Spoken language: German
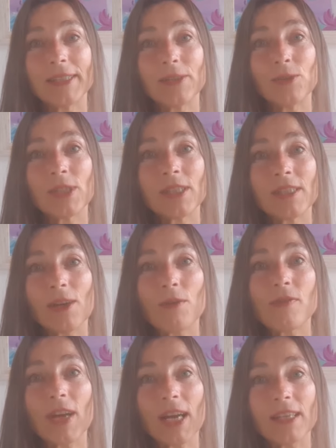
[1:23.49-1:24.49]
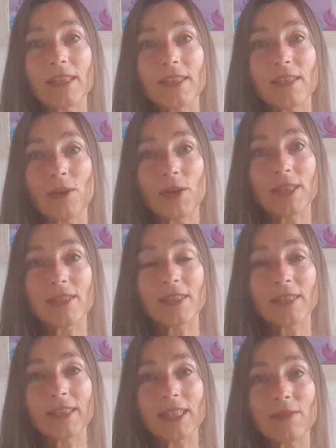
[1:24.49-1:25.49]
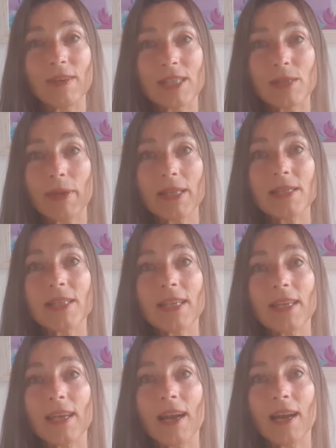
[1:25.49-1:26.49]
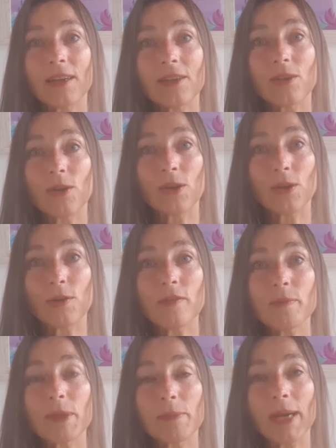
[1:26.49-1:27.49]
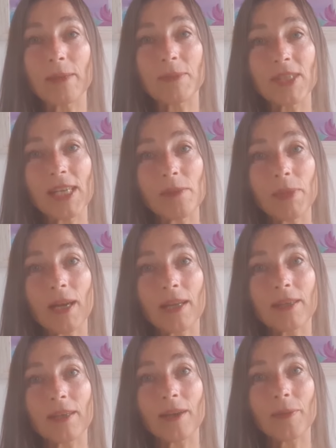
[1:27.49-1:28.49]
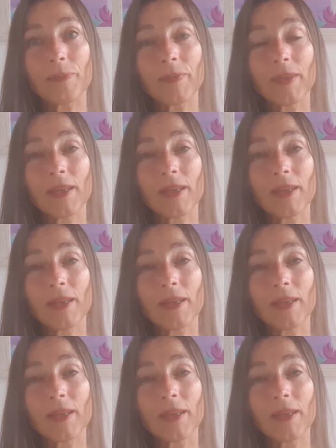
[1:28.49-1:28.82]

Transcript: Und auch für alle, die neu sind, ich war 20 Jahre und oft mit meinem Seelenpartner